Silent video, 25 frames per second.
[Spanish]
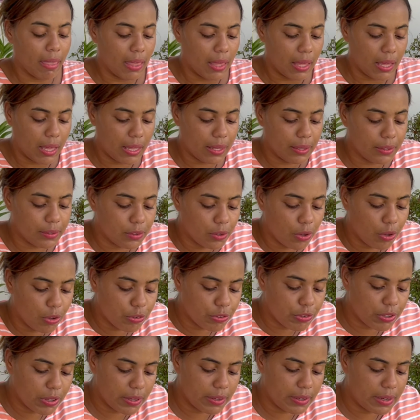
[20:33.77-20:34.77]

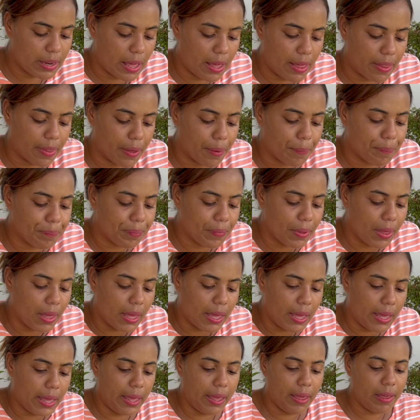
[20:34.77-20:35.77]
Entonces, nada,
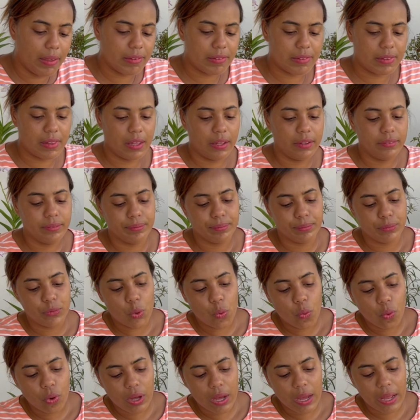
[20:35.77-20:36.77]
este
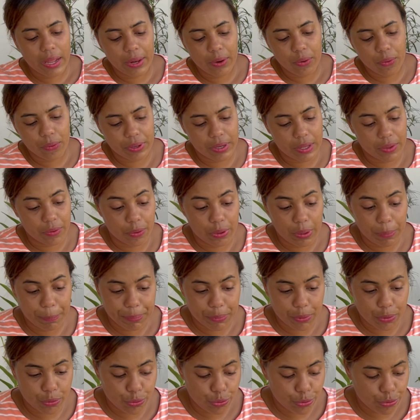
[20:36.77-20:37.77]
nunca he logrado
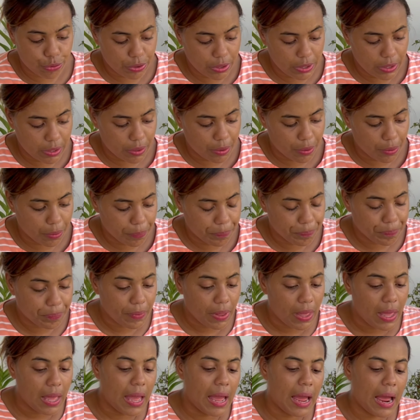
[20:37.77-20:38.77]
reproducirlo,
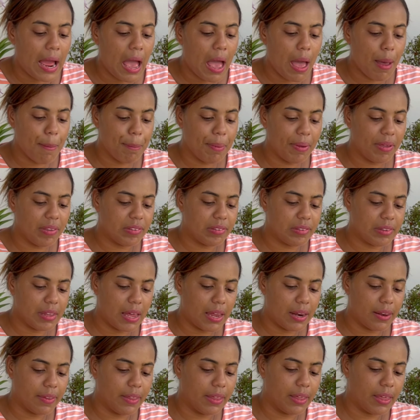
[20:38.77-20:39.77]
a
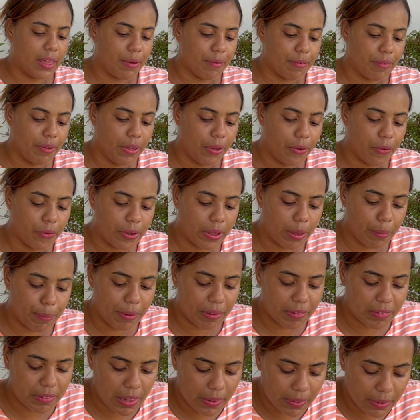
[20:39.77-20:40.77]
pesar de que veo que
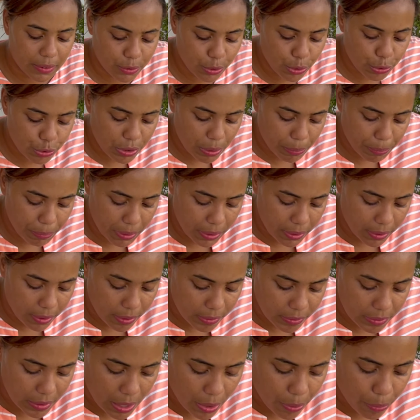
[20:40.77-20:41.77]
me está dando
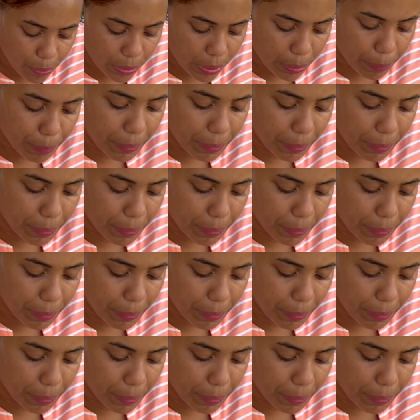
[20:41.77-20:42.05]
semillas ahora,